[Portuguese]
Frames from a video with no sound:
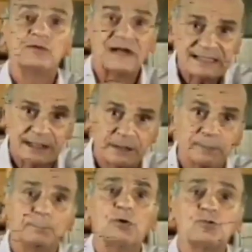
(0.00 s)
Faça
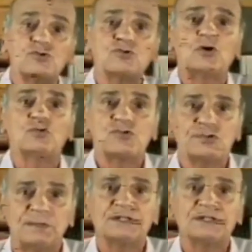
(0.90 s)
repouso e só use